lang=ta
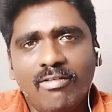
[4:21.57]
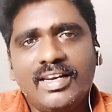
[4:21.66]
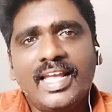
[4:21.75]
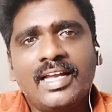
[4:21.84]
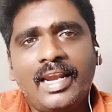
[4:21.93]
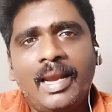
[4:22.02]
அவர்
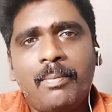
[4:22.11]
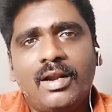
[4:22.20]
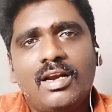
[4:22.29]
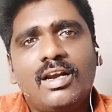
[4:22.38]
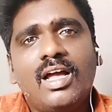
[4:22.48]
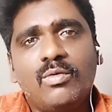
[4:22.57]
ஏன் கிரியேட்
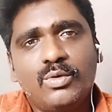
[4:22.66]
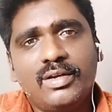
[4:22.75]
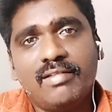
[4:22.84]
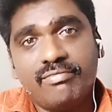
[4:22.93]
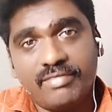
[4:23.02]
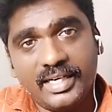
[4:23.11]
பண்ணார்னா
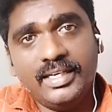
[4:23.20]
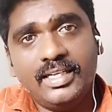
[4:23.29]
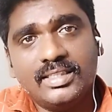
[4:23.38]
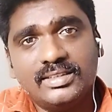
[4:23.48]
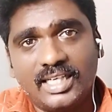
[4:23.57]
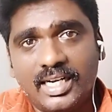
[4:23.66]
அவருடைய
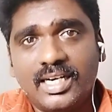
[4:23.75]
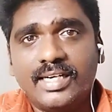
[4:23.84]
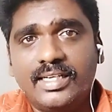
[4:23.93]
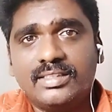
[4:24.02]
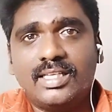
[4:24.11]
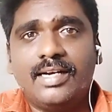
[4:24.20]
ஃப்ரெண்டு சடனாக
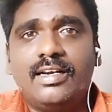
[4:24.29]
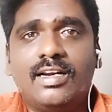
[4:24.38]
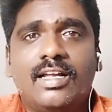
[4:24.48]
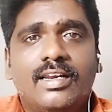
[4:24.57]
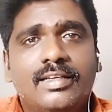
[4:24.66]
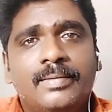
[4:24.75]
டெத் ஆகிட்டு
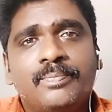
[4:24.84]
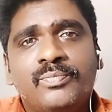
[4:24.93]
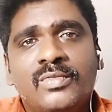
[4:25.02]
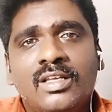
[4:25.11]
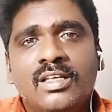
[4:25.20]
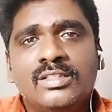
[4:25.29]
இருக்காரு
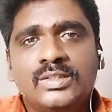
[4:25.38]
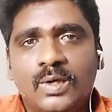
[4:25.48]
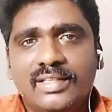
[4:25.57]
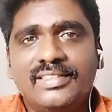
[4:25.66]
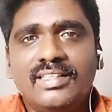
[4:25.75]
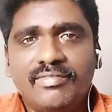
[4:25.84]
ஸோ
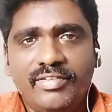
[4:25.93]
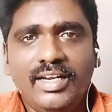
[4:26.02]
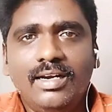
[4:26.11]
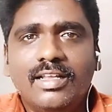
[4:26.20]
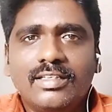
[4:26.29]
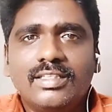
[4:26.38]
அந்த
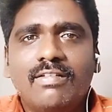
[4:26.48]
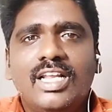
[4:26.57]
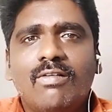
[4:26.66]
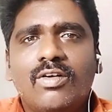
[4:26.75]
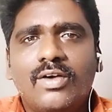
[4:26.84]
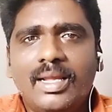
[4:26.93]
ஃபீல்டில் இருந்து
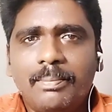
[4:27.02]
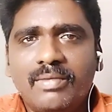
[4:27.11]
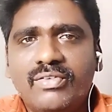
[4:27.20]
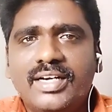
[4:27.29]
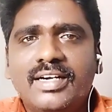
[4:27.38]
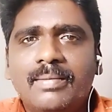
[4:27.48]
வெளியே வரணும்னா இப்போ
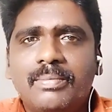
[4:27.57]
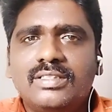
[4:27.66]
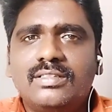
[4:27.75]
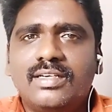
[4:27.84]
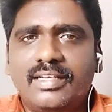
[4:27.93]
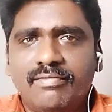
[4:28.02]
ஃப்ரெண்டை
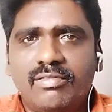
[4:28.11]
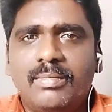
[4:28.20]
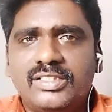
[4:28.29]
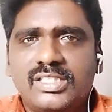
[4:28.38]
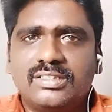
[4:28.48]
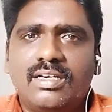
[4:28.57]
பற்றின
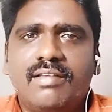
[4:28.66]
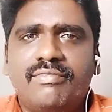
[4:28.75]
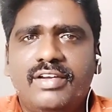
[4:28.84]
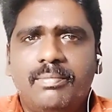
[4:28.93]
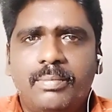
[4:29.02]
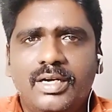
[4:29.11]
இன்ஃபர்மேஷன்ஸ்லாம்
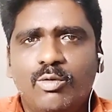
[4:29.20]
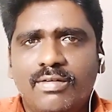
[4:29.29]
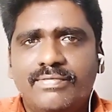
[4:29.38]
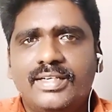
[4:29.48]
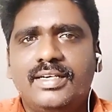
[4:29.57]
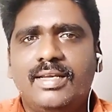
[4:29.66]
ஃபீட் பண்ணி ஒரு
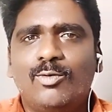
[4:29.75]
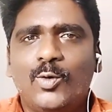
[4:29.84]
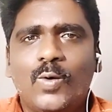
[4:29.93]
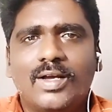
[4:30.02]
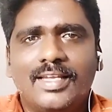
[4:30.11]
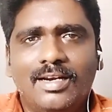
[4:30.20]
ஃப்ரெண்டையே
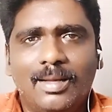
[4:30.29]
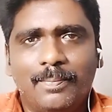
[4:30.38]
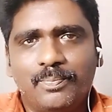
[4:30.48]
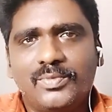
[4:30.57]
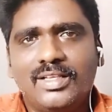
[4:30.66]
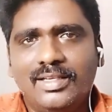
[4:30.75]
உருவாக்கிக்கலாம்
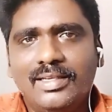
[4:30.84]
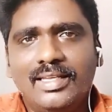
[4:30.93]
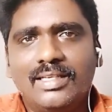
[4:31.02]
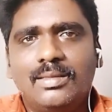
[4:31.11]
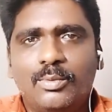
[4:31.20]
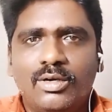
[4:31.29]

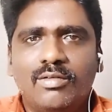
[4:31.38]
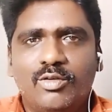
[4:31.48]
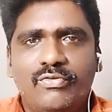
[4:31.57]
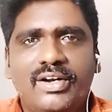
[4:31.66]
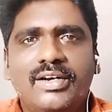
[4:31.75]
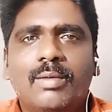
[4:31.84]
இருந்து போன
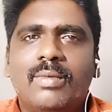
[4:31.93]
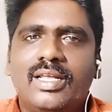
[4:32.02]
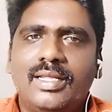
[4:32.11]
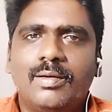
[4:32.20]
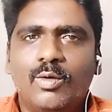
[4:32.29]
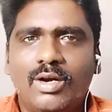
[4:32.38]
ஒரு ஃப்ரெண்டு
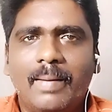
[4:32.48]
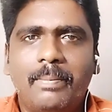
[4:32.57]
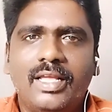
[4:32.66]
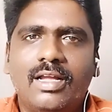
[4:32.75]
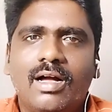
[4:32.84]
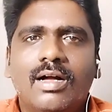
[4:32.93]
மாதிரி ஒரு
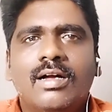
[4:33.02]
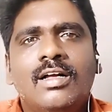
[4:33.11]
ரெப்ளிகா